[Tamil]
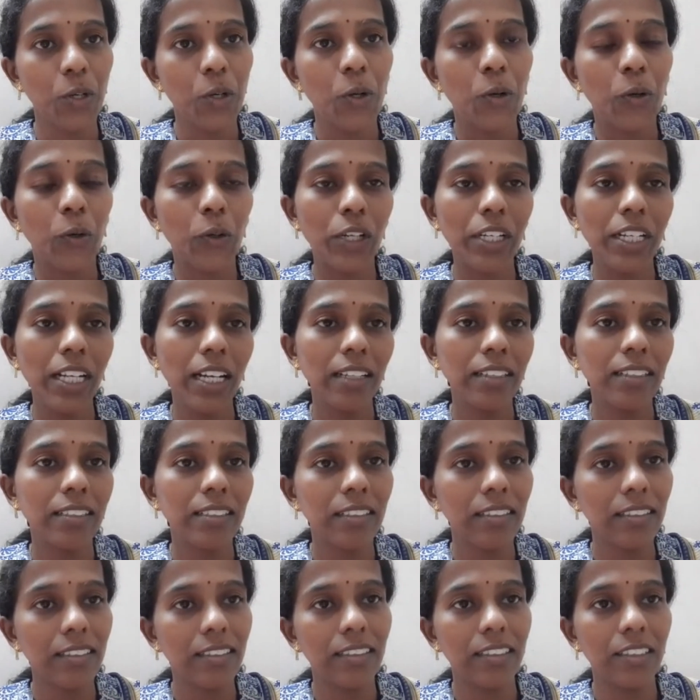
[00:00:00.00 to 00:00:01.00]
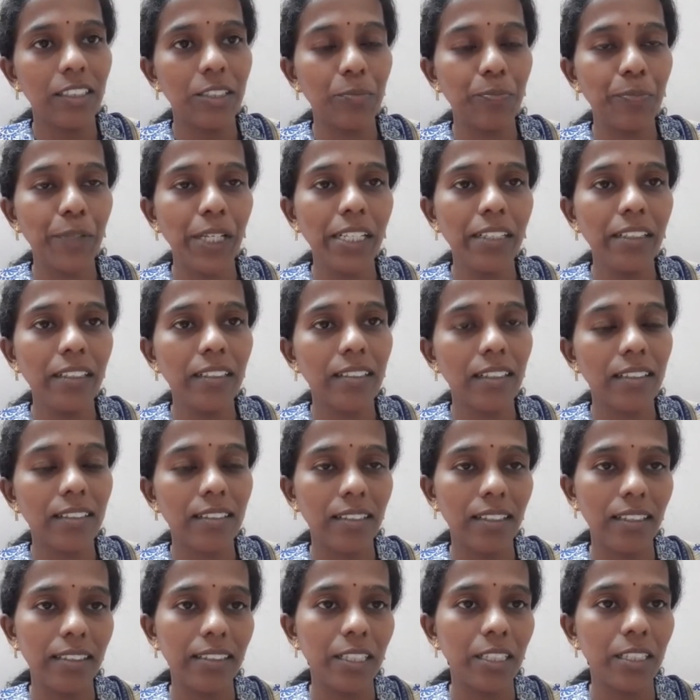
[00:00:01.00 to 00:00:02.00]
உடனே அதுக்கு பெயிண்ட்
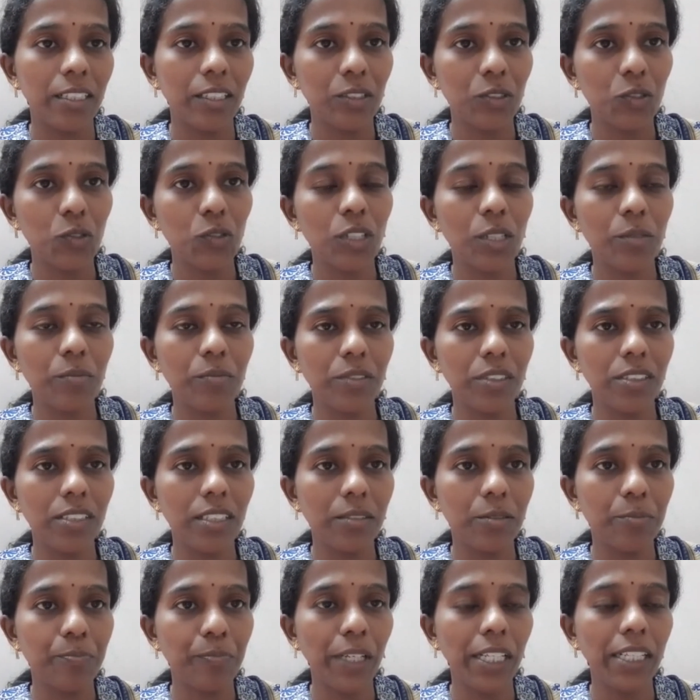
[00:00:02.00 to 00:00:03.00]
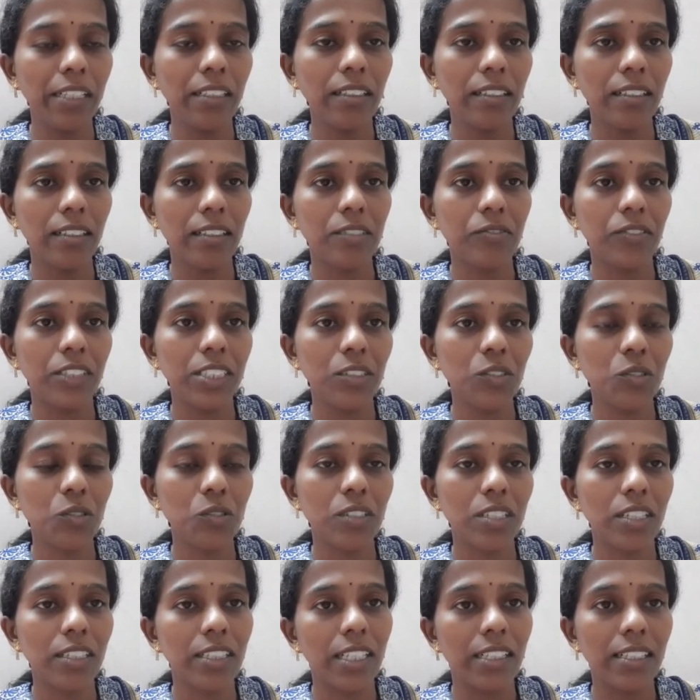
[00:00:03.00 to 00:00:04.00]
கார் அந்த சுண்ணாம் இது பெயிண்ட் கார் வந்து
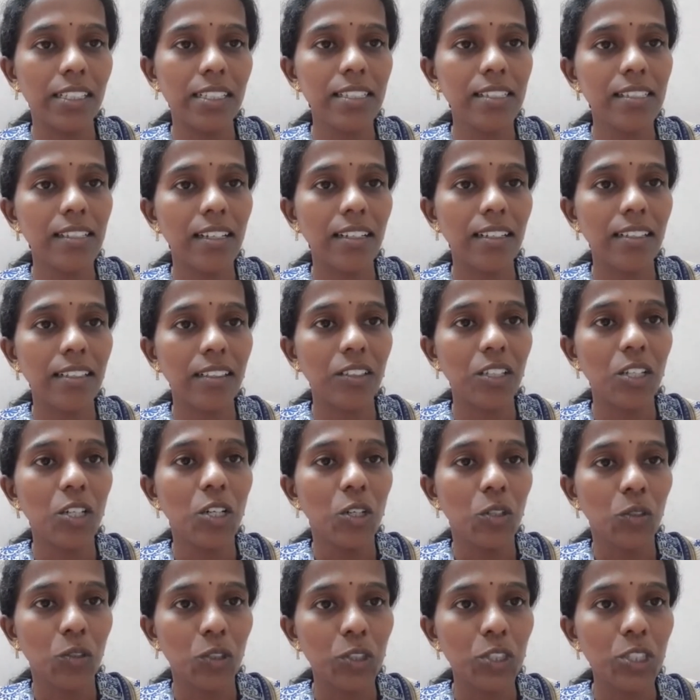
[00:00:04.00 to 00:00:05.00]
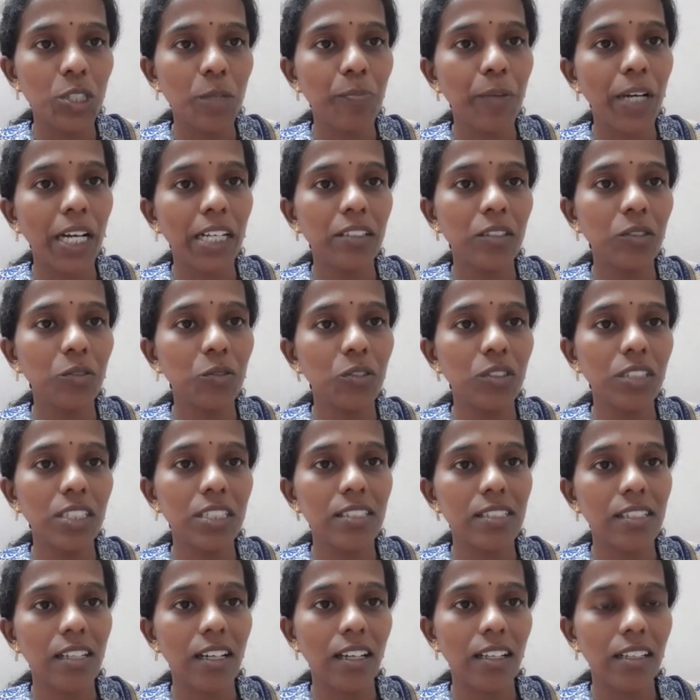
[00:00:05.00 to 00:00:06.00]
சொல்கிறாரு என்ன சார் கொஞ்சம் பார்த்து கொடுங்க
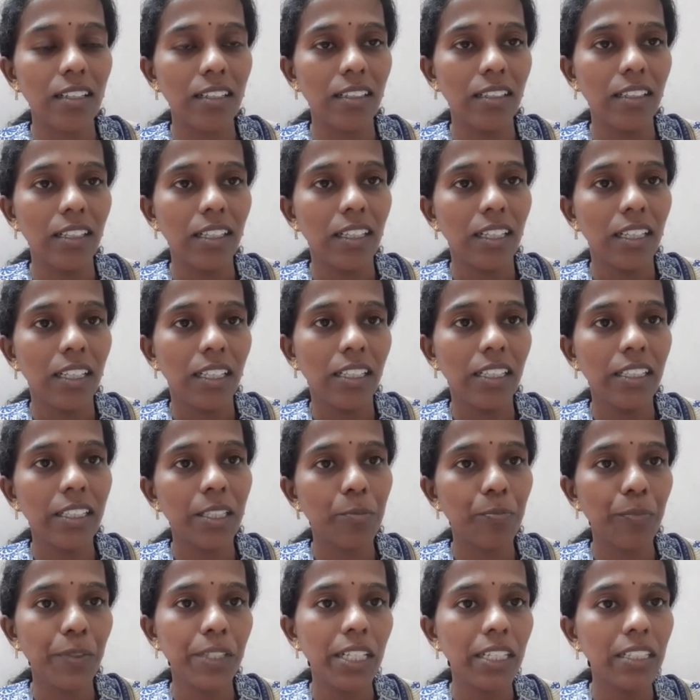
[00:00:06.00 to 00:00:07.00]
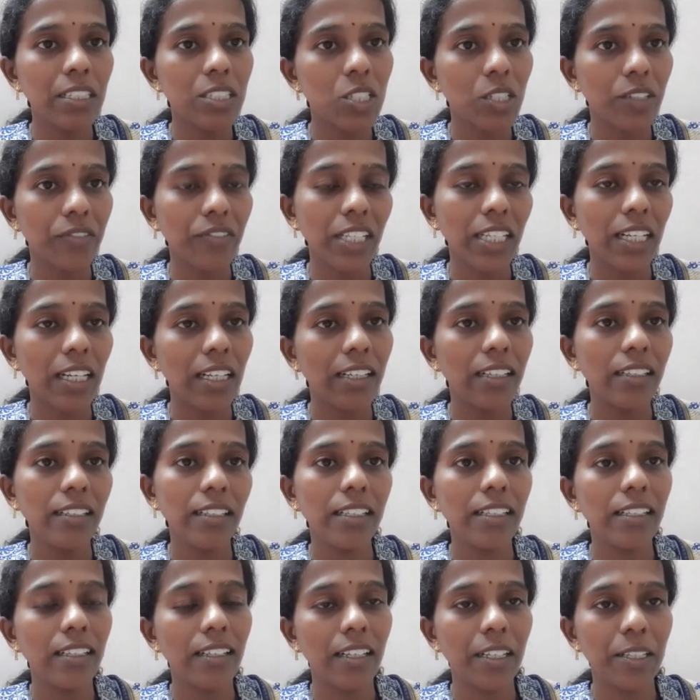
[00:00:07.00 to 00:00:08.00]
சார் நீங்கள் பின்னாடி செவர்லேன்னு
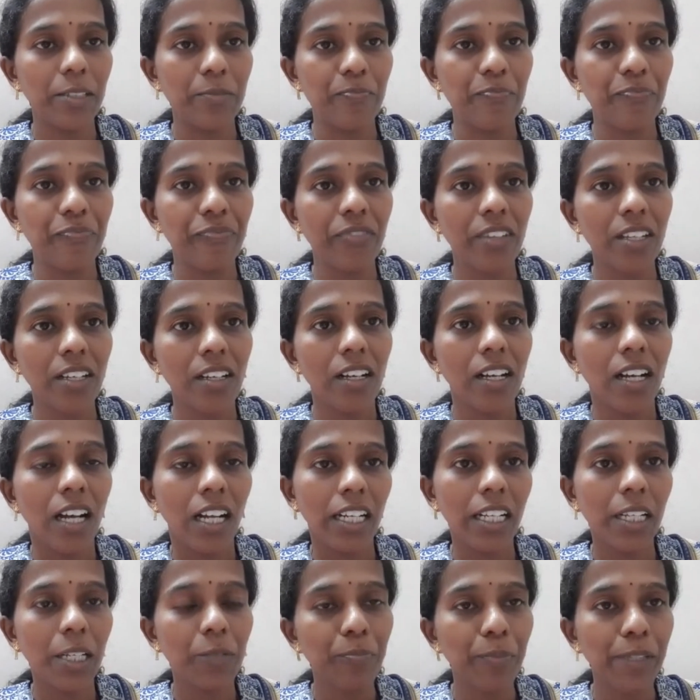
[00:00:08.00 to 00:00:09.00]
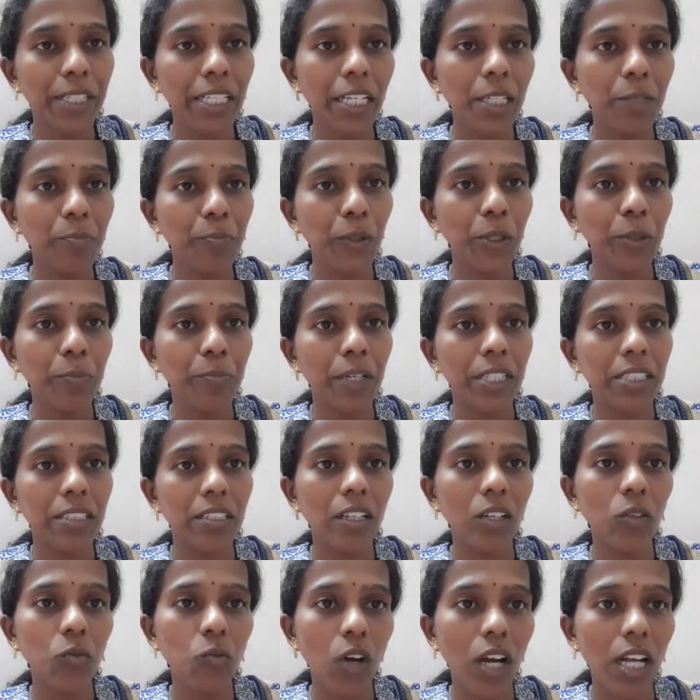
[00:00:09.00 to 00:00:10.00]
நீங்கள் ஆனால் பின்னாடி போய்
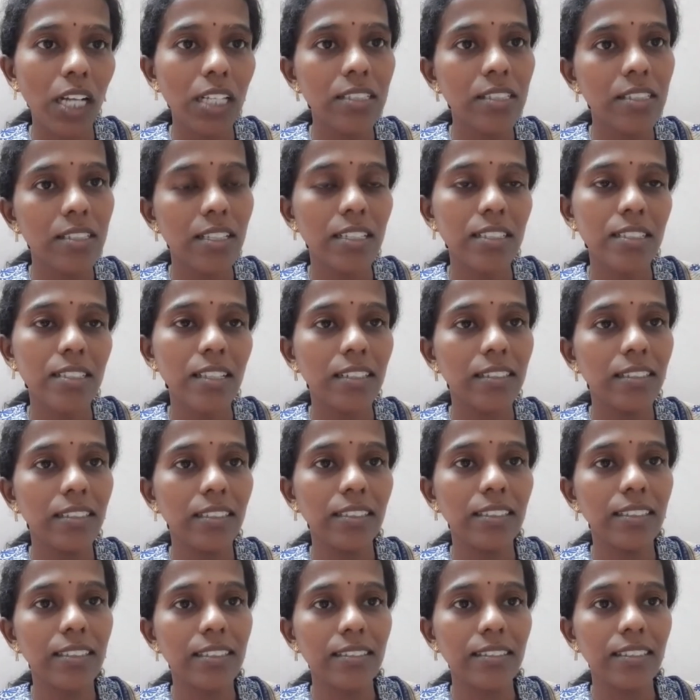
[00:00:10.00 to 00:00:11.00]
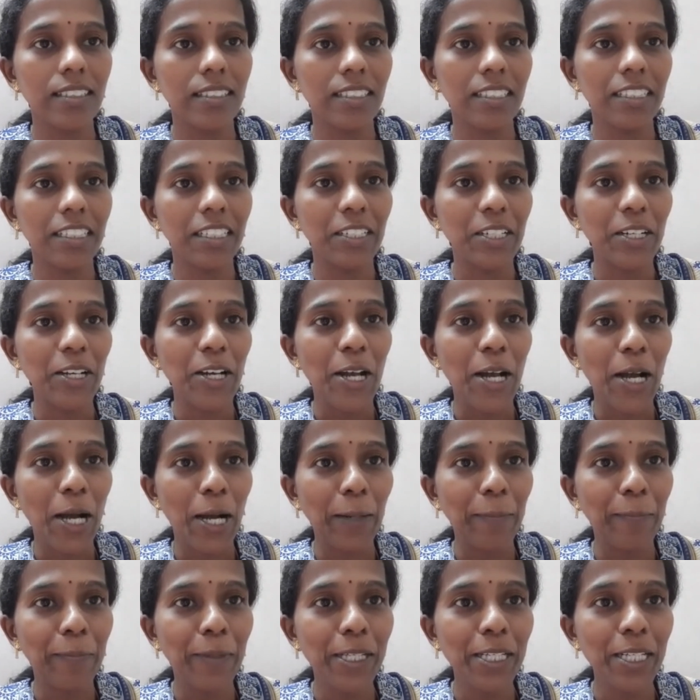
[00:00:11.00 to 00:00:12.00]
பார்த்தோன்னா குவாலிஸ் தான் சார் நின்றுக்கிட்டு இருந்தது
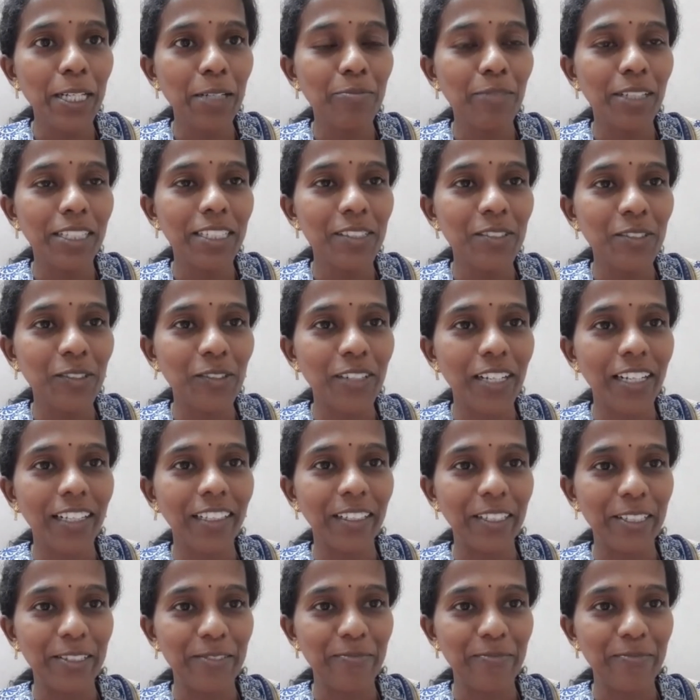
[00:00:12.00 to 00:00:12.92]
அப்படிங்கிற மாதிரி சொல்கிறாங்க